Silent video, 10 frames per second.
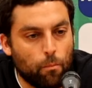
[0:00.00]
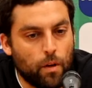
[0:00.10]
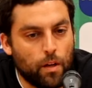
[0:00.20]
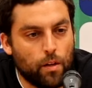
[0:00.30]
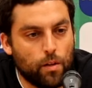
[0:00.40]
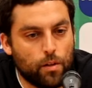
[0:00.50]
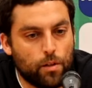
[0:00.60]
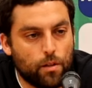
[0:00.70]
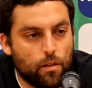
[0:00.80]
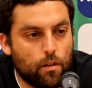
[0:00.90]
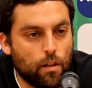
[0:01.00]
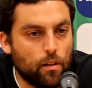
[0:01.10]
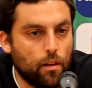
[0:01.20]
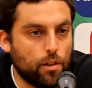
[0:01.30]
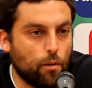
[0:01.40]
mas tenho
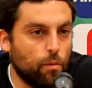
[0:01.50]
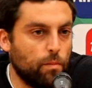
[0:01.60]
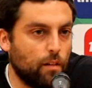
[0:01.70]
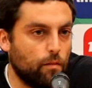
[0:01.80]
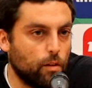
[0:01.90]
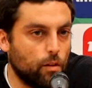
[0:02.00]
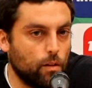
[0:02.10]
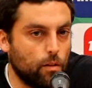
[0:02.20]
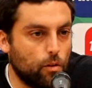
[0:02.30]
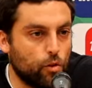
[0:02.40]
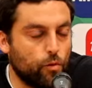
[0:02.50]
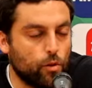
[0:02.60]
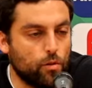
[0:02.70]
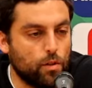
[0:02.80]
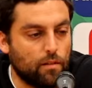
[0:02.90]
que deixar uma palavra ao
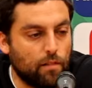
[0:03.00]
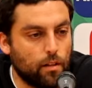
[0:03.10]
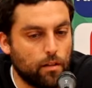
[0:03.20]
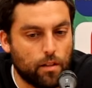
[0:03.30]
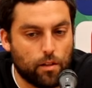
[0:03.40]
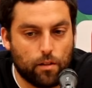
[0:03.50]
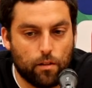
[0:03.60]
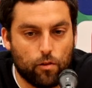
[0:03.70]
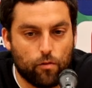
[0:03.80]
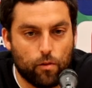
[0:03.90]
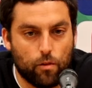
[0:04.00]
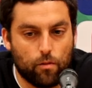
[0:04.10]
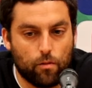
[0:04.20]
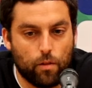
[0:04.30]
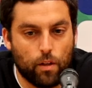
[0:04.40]
esforço dos atletas. Acho que eles
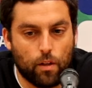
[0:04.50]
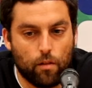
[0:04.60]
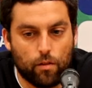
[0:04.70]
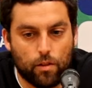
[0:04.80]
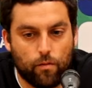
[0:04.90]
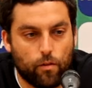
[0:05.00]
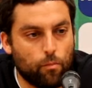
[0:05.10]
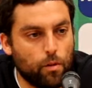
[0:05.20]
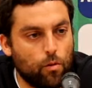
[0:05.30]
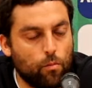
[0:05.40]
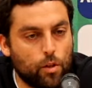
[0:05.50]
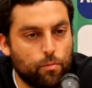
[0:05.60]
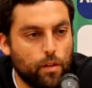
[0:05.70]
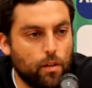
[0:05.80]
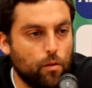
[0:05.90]
foram incríveis na forma como
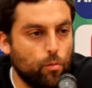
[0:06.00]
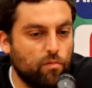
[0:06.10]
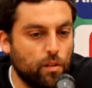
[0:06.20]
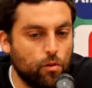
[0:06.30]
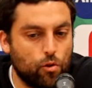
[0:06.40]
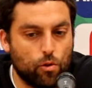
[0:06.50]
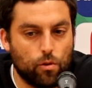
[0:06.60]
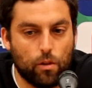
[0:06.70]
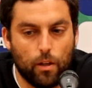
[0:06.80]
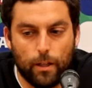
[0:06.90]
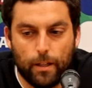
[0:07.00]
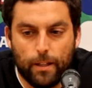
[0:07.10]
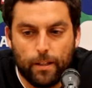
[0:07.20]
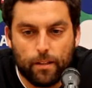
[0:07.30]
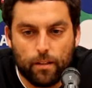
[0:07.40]
respeitaram o plano de jogo,
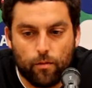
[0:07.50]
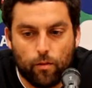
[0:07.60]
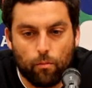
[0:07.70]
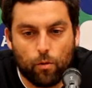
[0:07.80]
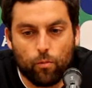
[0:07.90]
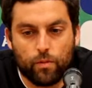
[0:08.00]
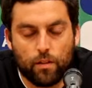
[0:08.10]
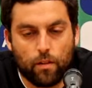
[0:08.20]
na forma como se